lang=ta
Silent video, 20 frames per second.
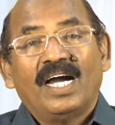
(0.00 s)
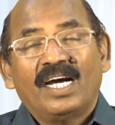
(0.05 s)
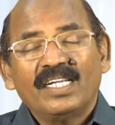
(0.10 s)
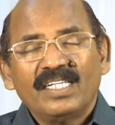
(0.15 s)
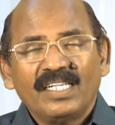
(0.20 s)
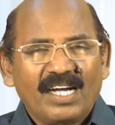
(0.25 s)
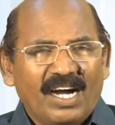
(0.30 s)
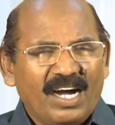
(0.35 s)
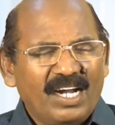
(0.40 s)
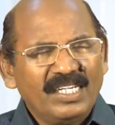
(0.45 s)

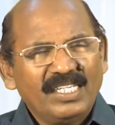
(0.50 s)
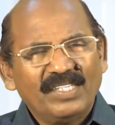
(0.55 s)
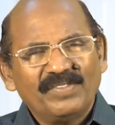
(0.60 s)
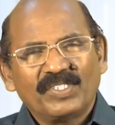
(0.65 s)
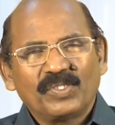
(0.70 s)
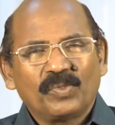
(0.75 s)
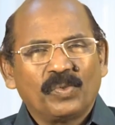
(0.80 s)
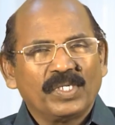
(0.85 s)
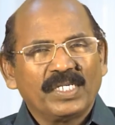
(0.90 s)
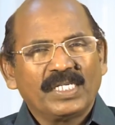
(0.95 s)
ஆனால்
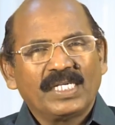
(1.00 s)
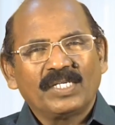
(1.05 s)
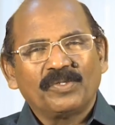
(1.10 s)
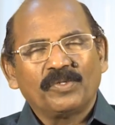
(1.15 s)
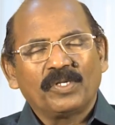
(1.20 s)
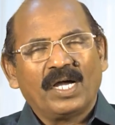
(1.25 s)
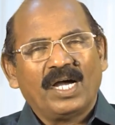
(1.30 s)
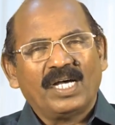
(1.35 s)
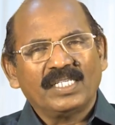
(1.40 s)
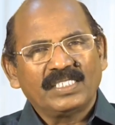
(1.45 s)
ஆண்டவர் கொடுக்கிற
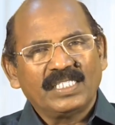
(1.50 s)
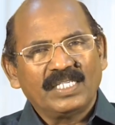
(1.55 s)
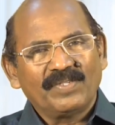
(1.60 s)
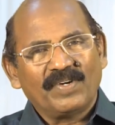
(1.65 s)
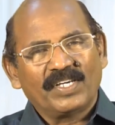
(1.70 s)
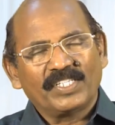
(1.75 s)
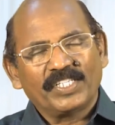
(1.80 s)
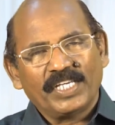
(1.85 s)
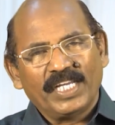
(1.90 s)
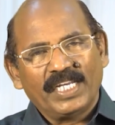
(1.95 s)
ஒரு
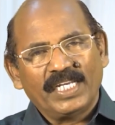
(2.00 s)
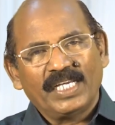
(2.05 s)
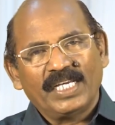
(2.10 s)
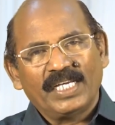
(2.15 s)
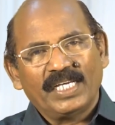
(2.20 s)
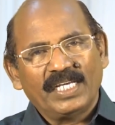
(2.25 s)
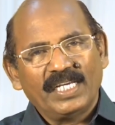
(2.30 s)
ஆசீர்வாதம் என்ன